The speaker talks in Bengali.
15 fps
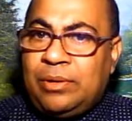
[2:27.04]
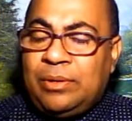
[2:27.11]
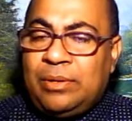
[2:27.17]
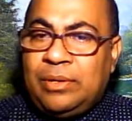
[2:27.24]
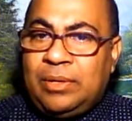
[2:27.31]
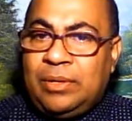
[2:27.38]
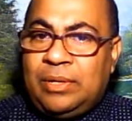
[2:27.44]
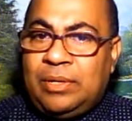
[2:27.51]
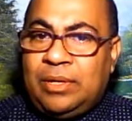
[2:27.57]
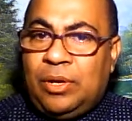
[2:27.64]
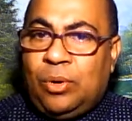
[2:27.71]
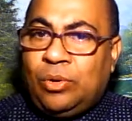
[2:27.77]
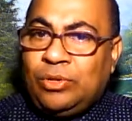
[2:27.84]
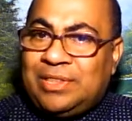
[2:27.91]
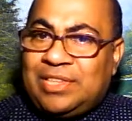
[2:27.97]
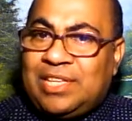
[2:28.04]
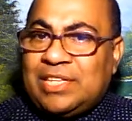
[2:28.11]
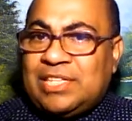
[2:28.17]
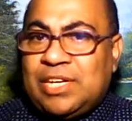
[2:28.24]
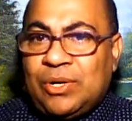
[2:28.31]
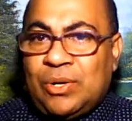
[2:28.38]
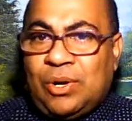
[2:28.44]
এমন
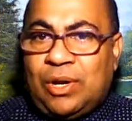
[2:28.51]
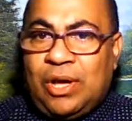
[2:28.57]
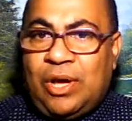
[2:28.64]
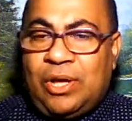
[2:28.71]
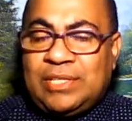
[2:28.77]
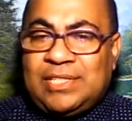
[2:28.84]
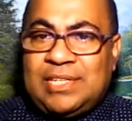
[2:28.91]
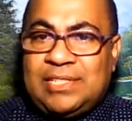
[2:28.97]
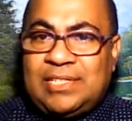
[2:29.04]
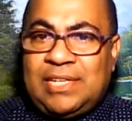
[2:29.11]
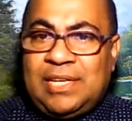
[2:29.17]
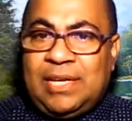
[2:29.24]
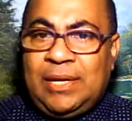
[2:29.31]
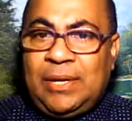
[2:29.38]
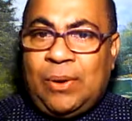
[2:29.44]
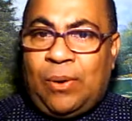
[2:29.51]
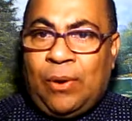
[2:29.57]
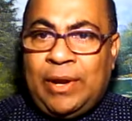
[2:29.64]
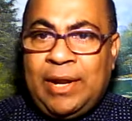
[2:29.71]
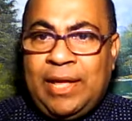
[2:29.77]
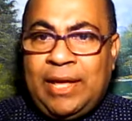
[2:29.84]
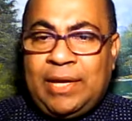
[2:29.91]
অত্যাচার করা হচ্ছে যে
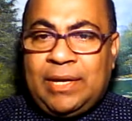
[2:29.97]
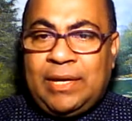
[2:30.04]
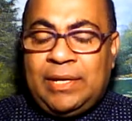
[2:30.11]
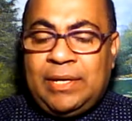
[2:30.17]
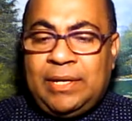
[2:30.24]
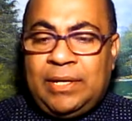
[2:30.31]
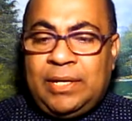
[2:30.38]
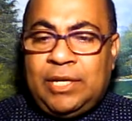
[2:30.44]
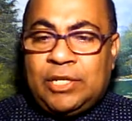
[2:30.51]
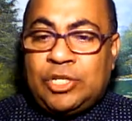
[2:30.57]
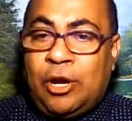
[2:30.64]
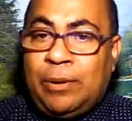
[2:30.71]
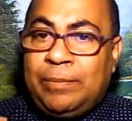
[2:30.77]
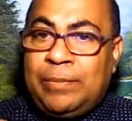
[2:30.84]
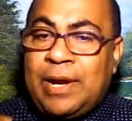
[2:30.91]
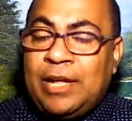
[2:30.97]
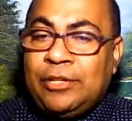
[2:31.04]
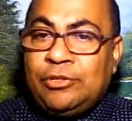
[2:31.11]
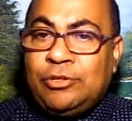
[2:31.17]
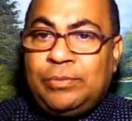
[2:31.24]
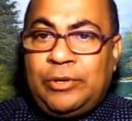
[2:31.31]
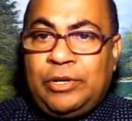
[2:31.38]
অনেক
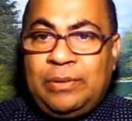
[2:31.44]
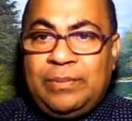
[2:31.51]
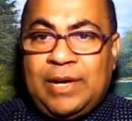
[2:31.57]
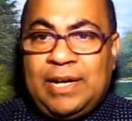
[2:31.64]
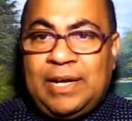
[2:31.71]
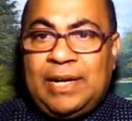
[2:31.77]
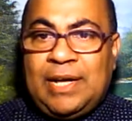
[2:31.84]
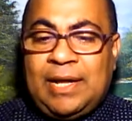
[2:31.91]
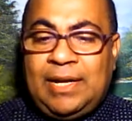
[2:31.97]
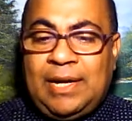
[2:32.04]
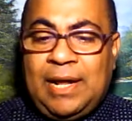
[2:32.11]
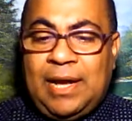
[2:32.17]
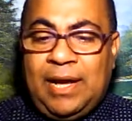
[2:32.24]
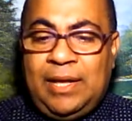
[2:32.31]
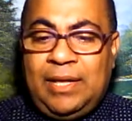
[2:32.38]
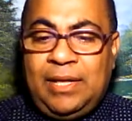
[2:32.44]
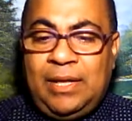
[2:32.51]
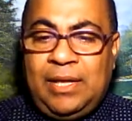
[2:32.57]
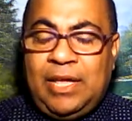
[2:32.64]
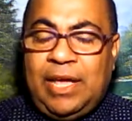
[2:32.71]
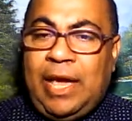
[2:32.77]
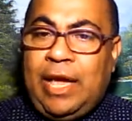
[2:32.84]
সম্ভ্রান্ত পরিবারের
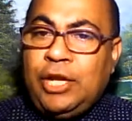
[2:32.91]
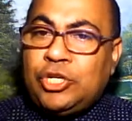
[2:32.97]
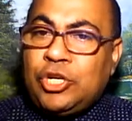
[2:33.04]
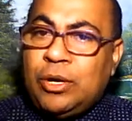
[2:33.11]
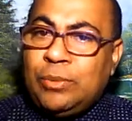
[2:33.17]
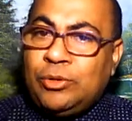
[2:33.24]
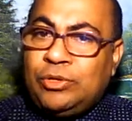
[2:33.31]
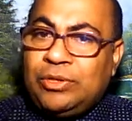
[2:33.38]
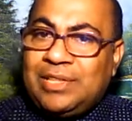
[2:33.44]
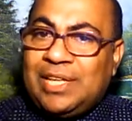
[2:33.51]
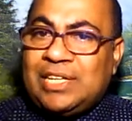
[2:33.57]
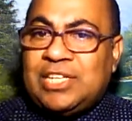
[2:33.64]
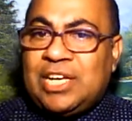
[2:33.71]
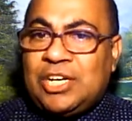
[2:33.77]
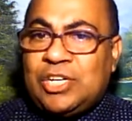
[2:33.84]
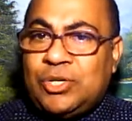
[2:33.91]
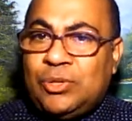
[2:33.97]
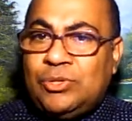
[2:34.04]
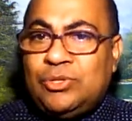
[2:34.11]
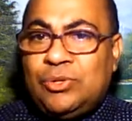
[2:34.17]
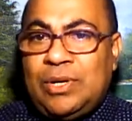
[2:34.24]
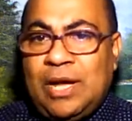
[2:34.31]
নারীরা এই সব
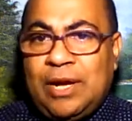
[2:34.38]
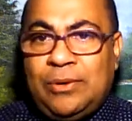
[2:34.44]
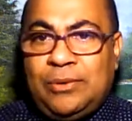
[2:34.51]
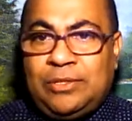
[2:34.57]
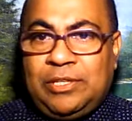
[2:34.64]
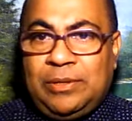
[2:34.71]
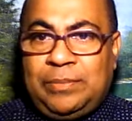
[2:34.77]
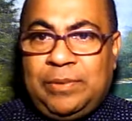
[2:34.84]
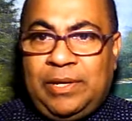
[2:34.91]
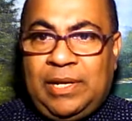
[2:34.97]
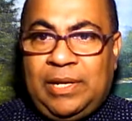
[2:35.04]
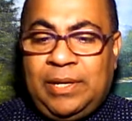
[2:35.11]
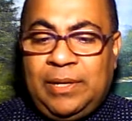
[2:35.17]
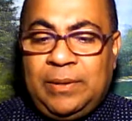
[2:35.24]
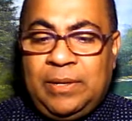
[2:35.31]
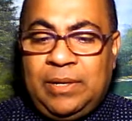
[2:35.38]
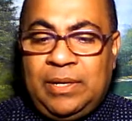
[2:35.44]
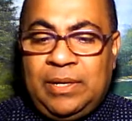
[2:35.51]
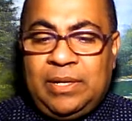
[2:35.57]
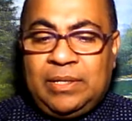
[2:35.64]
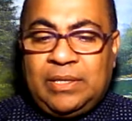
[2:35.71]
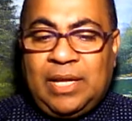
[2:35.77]
অত্যাচার সহ্য না করতে পেরে
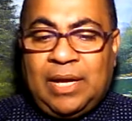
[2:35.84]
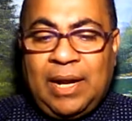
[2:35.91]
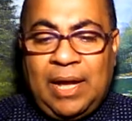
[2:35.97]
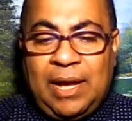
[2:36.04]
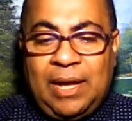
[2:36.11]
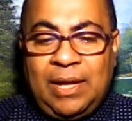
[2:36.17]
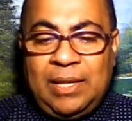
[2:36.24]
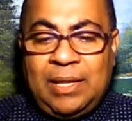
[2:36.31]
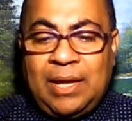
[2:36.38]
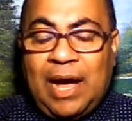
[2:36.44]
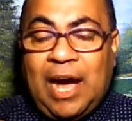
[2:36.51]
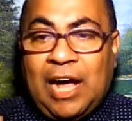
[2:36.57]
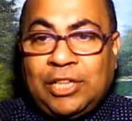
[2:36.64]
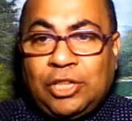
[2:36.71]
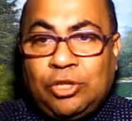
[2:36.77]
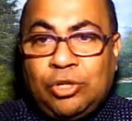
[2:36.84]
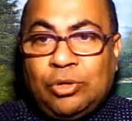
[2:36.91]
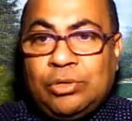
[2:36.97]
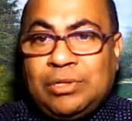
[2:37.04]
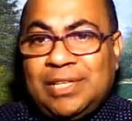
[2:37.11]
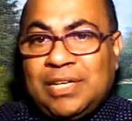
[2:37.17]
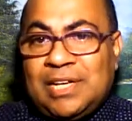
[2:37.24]
তারা
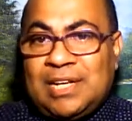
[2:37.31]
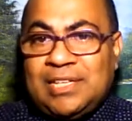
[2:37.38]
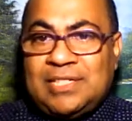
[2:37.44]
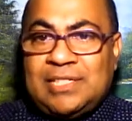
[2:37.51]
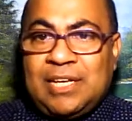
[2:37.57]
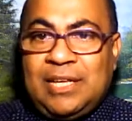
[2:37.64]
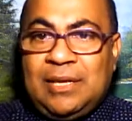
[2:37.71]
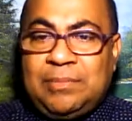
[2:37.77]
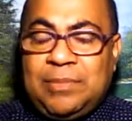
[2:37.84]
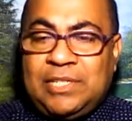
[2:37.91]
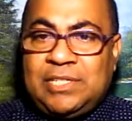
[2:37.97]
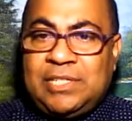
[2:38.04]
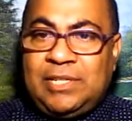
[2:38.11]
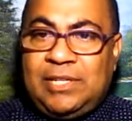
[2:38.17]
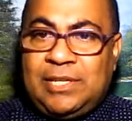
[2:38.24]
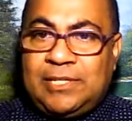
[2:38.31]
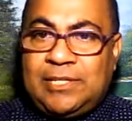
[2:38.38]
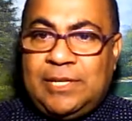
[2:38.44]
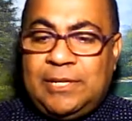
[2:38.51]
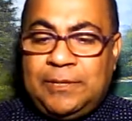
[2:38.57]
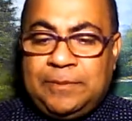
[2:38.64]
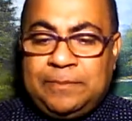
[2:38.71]
আত্মহত্যার রাস্তাকে
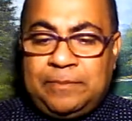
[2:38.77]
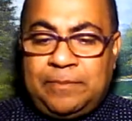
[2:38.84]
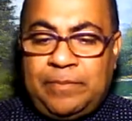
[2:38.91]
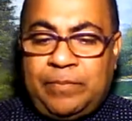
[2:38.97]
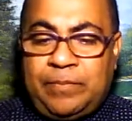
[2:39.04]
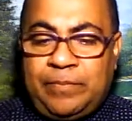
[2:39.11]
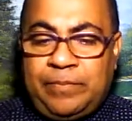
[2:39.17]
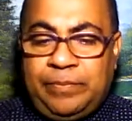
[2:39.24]
বেছে নিয়েছে